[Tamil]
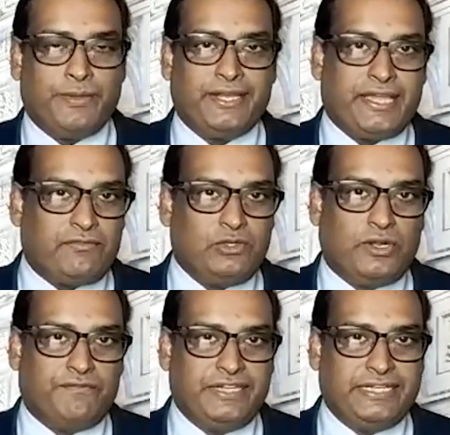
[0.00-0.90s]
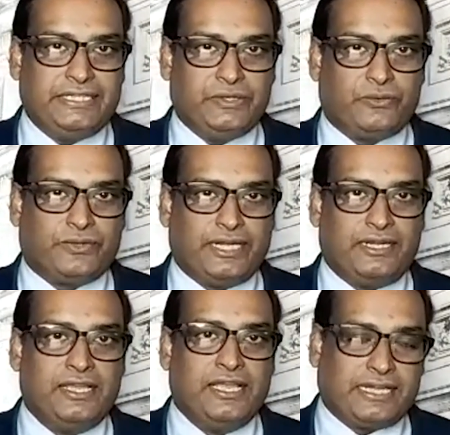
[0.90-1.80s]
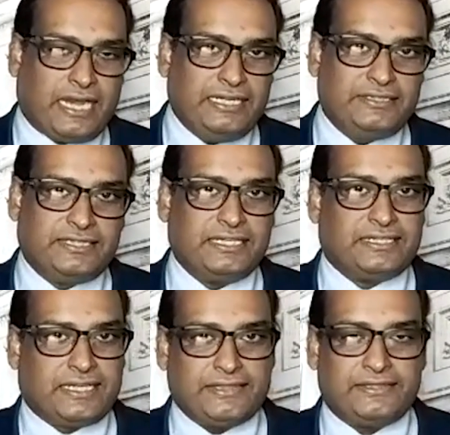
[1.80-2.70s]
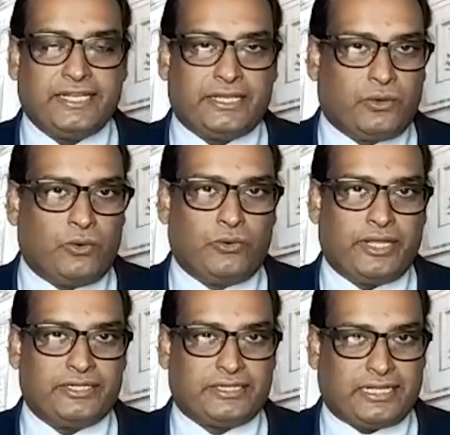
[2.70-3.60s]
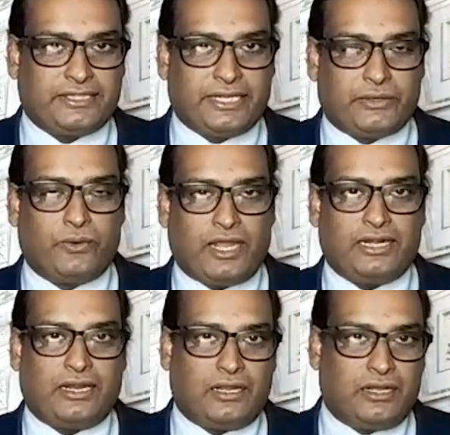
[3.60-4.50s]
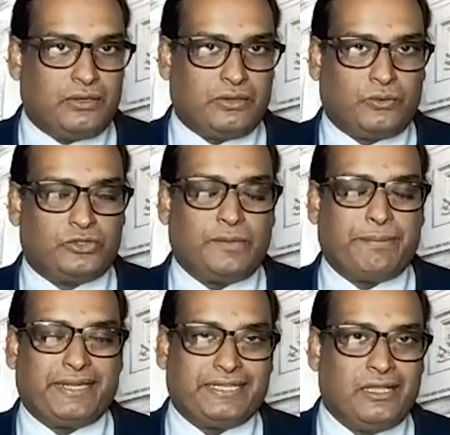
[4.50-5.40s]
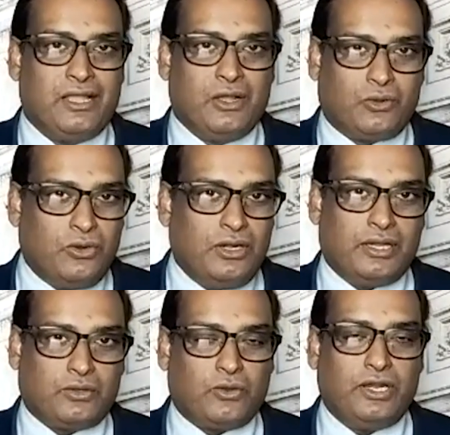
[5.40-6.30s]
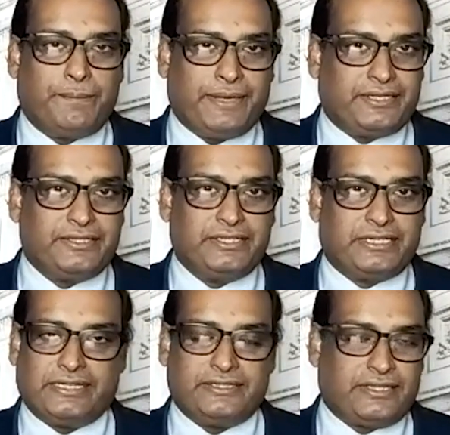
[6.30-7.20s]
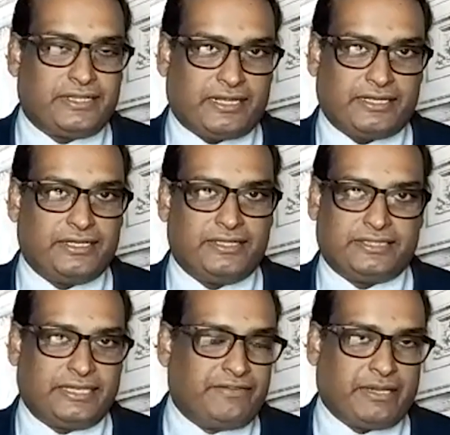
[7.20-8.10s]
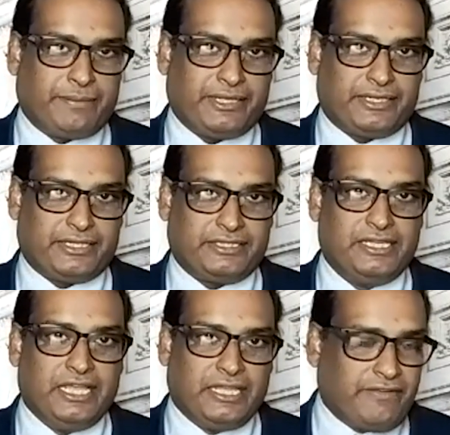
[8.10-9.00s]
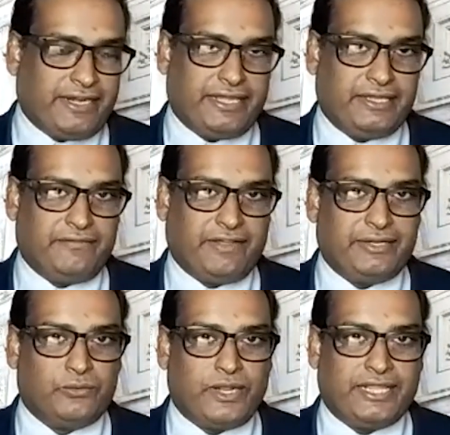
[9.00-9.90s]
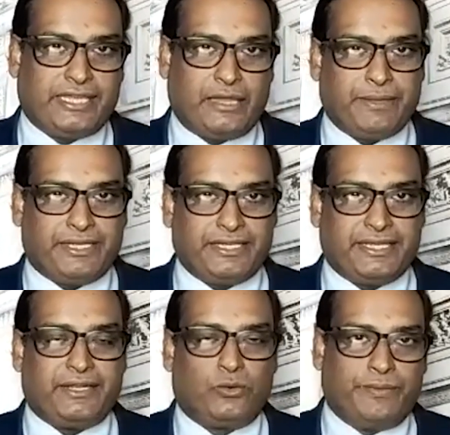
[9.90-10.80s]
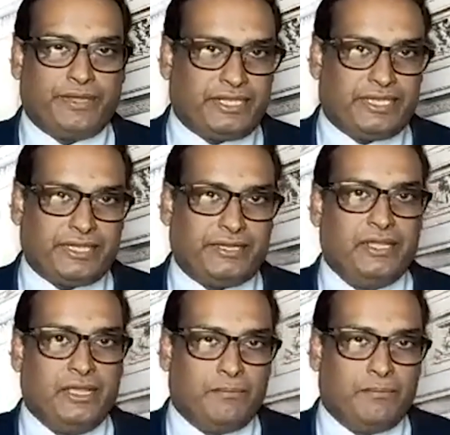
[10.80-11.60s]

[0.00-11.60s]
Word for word: ருமேனியாவில் உள்ள விடுதி ஒன்றில் கழுத்தில் கத்தரிக்கோளுடன் கத்தரிக்கோளால் குத்தப்பட்டு கொல்ல கொல்லப்பட்டு கிடந்ததாக தெரிவிக்கப்படுகின்றது இவரை இவரின் உடலை கைப்பற்றிய ருமேனிய